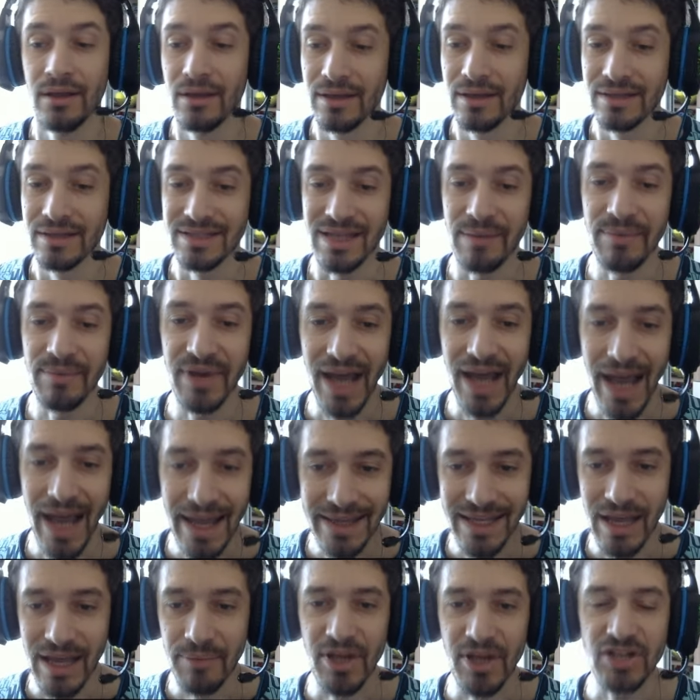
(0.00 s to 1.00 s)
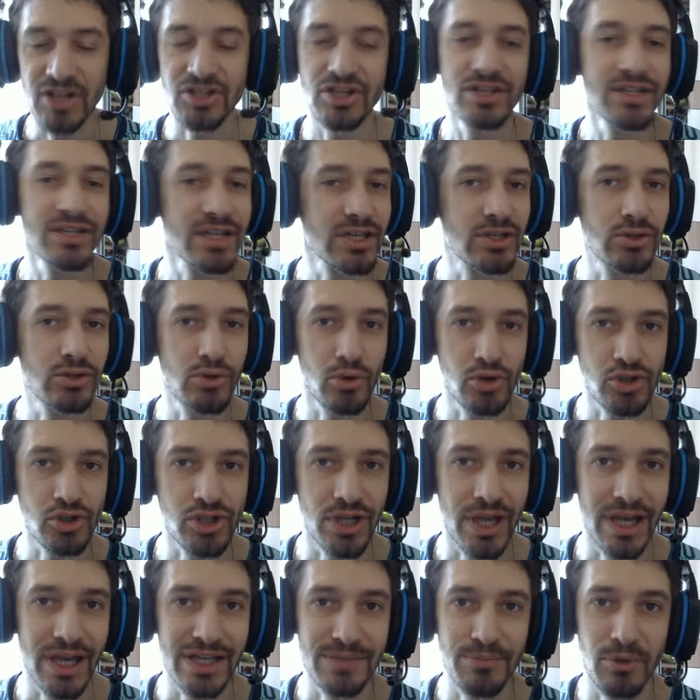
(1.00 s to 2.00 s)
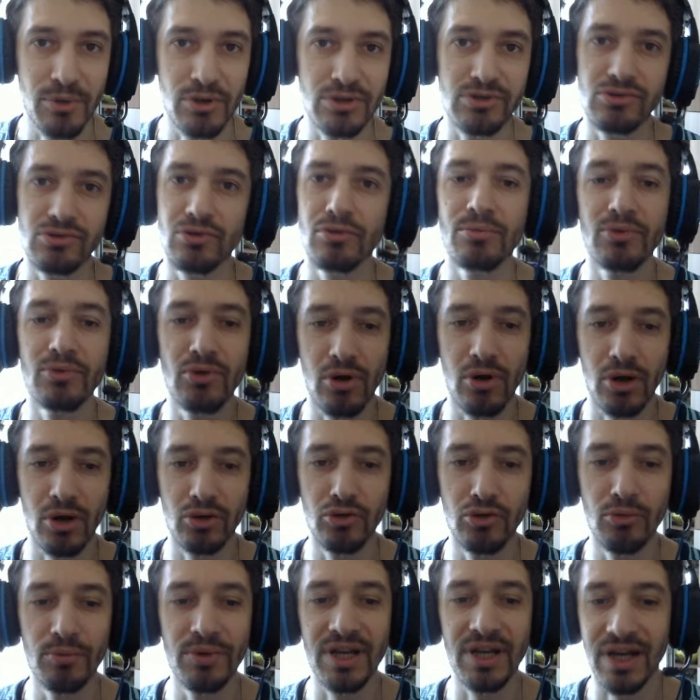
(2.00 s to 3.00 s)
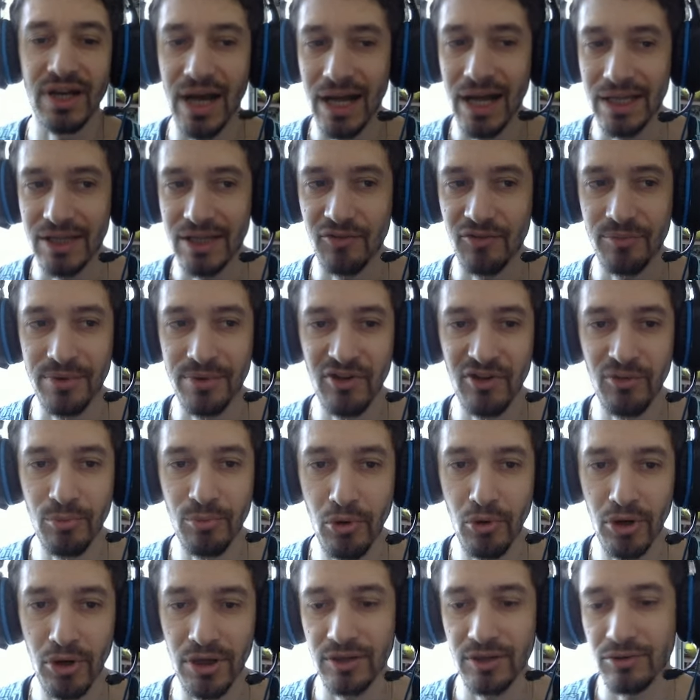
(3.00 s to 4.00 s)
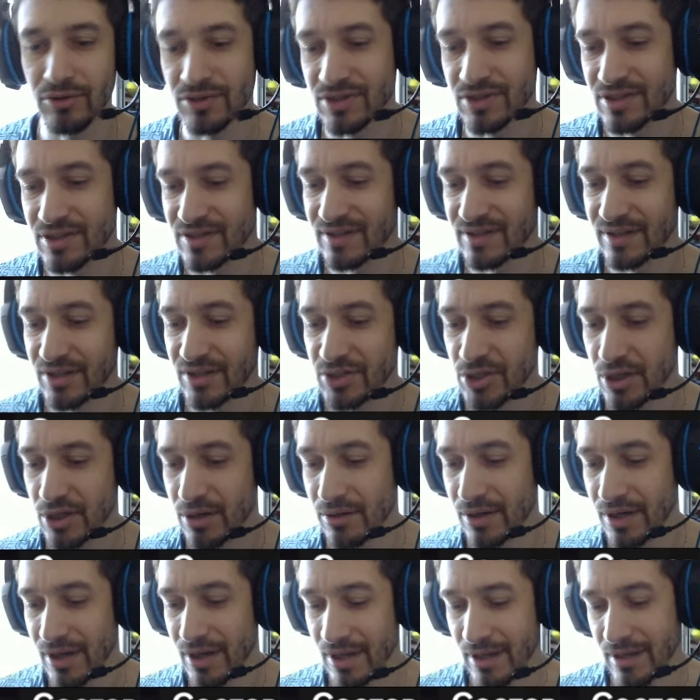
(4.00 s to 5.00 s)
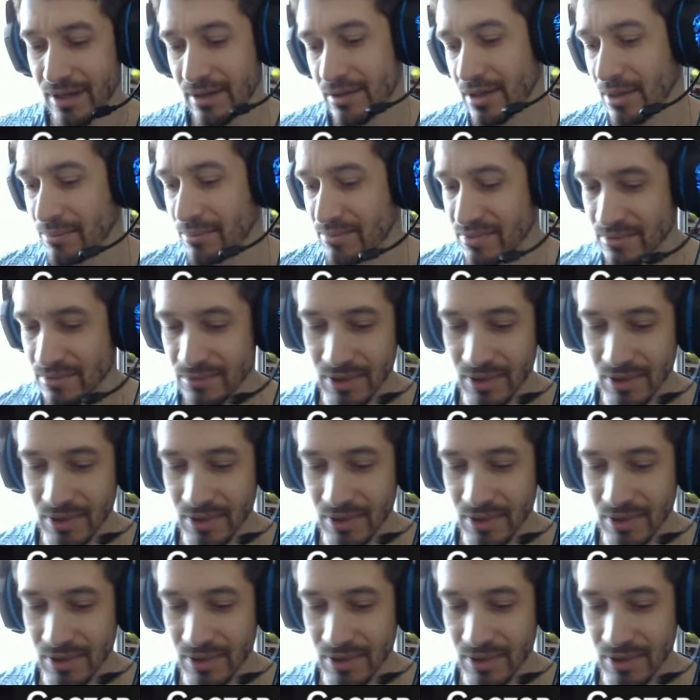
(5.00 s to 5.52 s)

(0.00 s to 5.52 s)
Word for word: Собирайте, опять же, здесь тоже я использовал много дубликатов при сборке, то есть сначала я там